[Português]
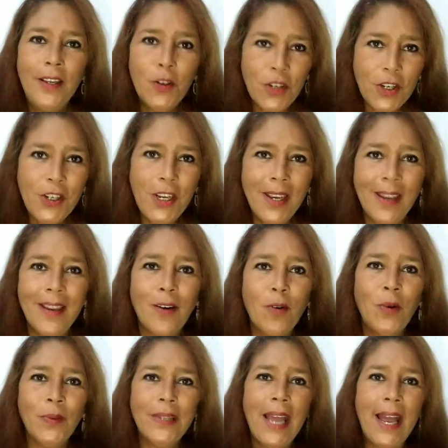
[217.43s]
Eu já cheguei a
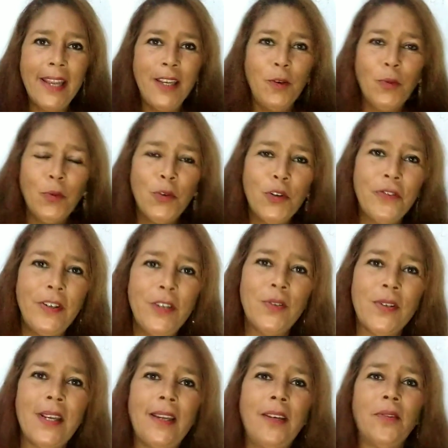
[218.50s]
contar em um dos
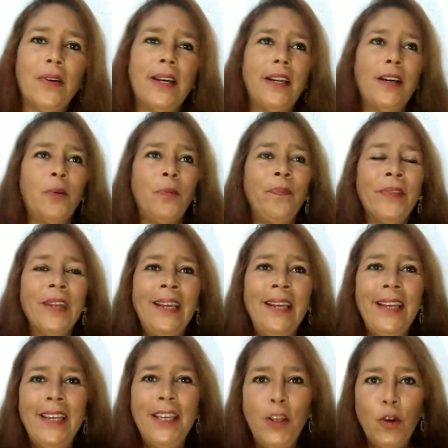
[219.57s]
vídeos aqui no canal
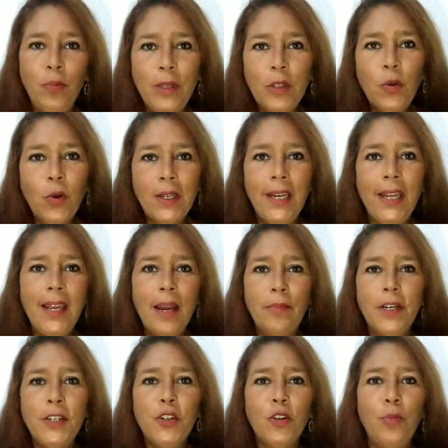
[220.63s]
que eu me tornei
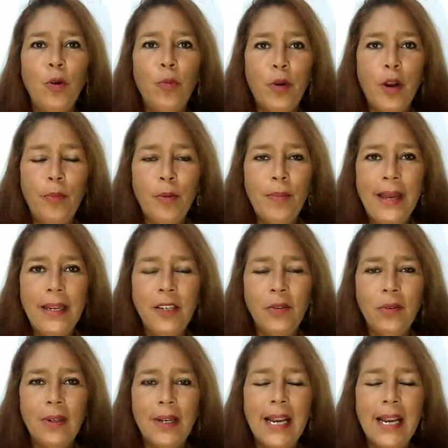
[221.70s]
amante do meu próprio marido,